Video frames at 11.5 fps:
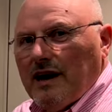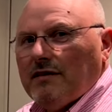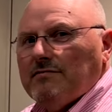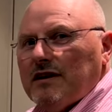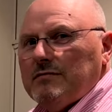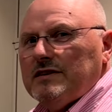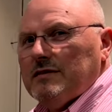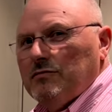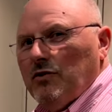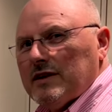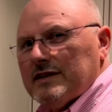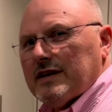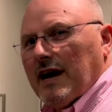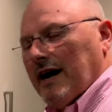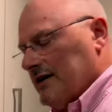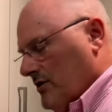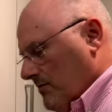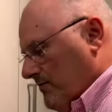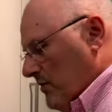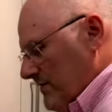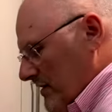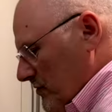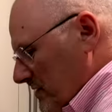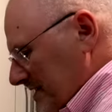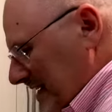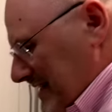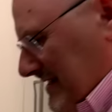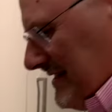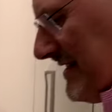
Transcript: haben wir nämlich die Möglichkeit, obwohl wir nur 60